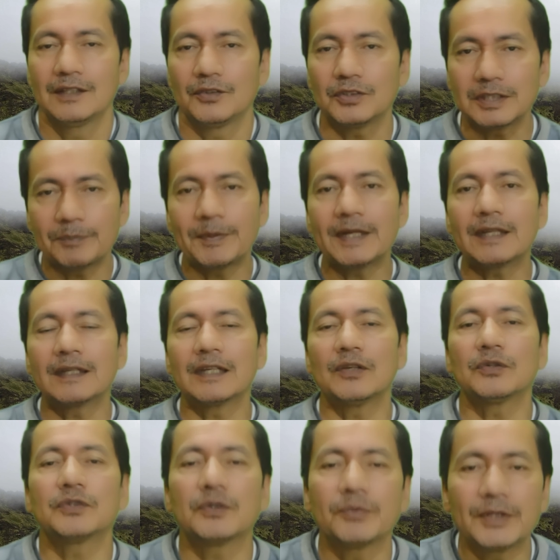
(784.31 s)
No se pierdan el
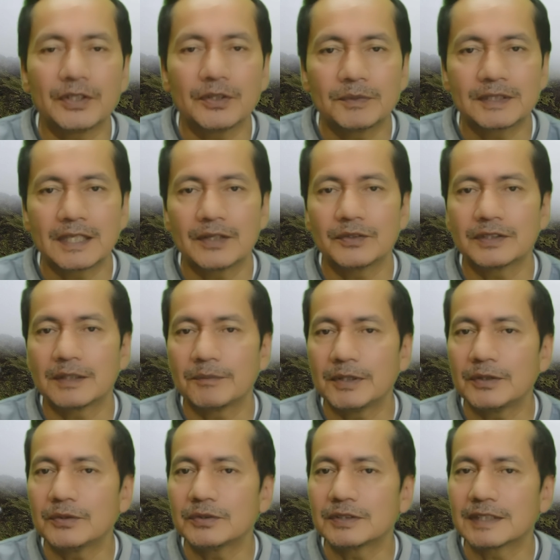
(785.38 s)
otro video, mis queridos
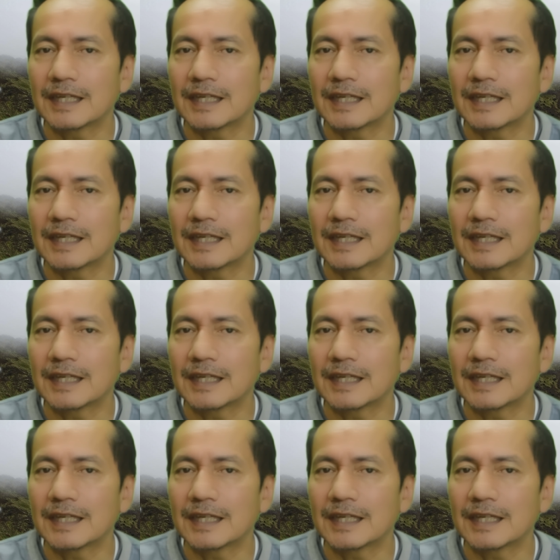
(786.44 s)
amigos,